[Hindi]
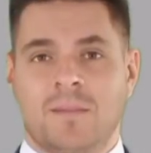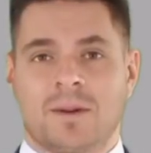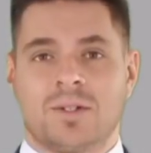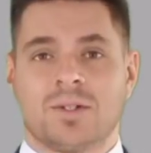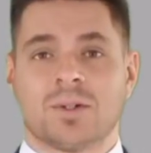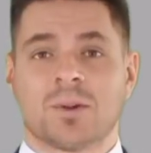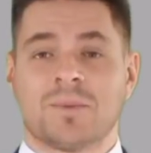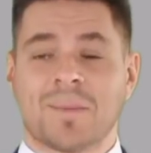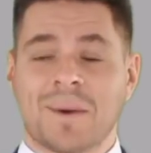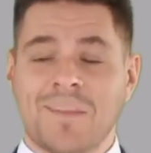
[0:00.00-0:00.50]

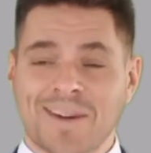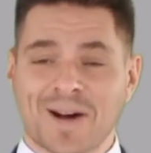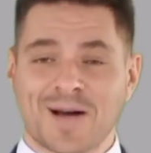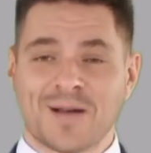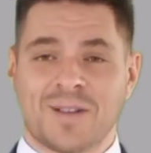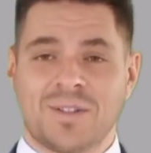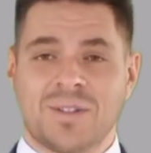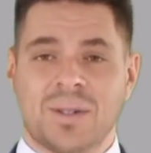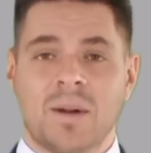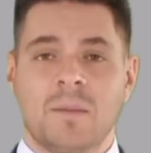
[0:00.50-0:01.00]
अच्छे
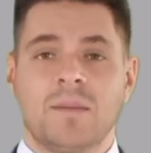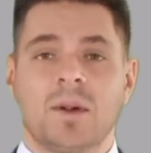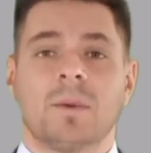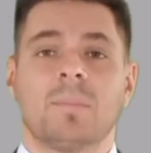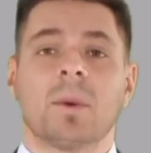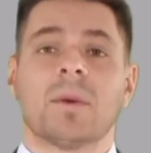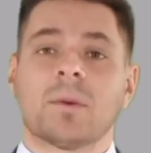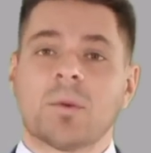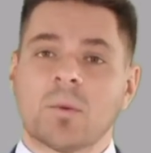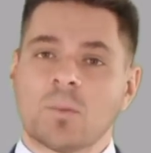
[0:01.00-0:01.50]
नतज के लिए
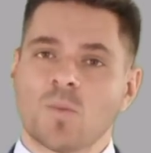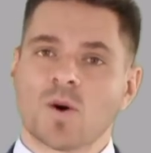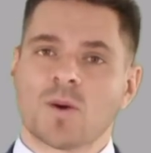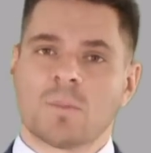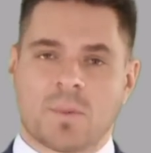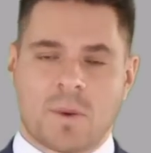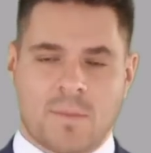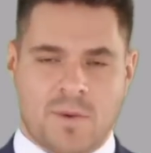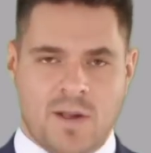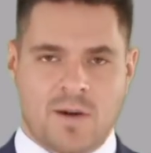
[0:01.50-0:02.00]
मतलूबा
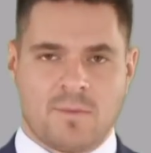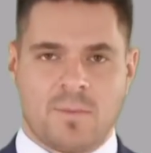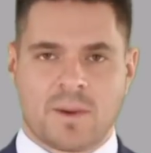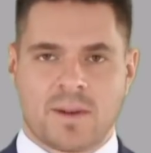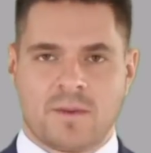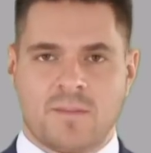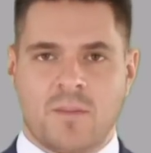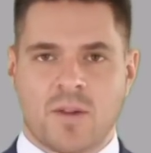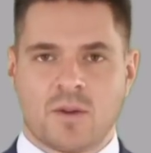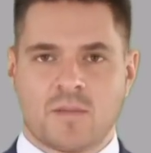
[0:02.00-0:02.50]
पंद्रह
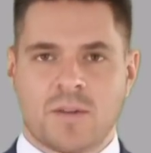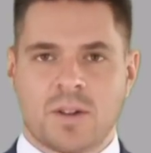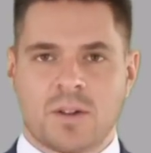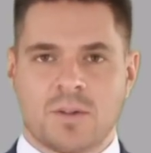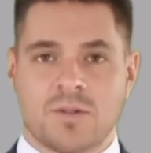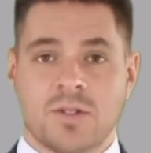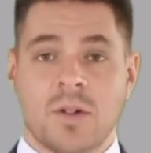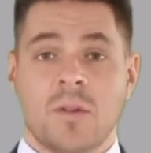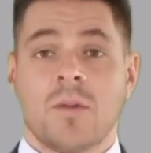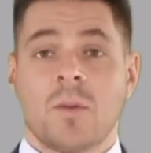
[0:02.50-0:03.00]
मिनट के
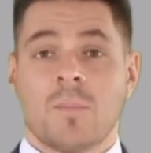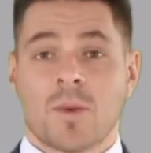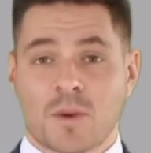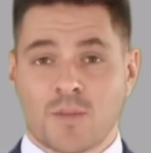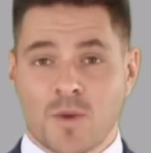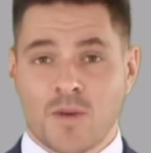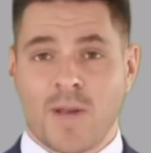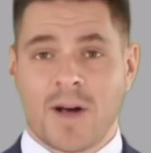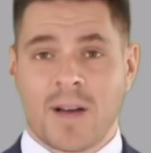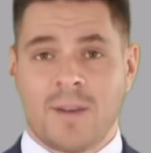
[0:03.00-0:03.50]
लिए जिल्द
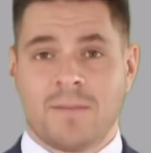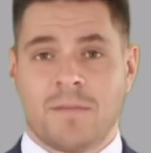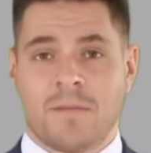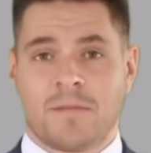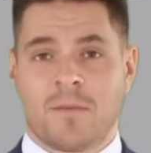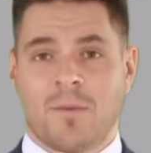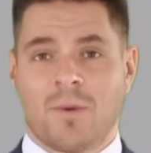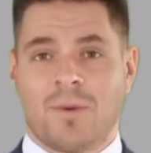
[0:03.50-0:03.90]
पर लगाएं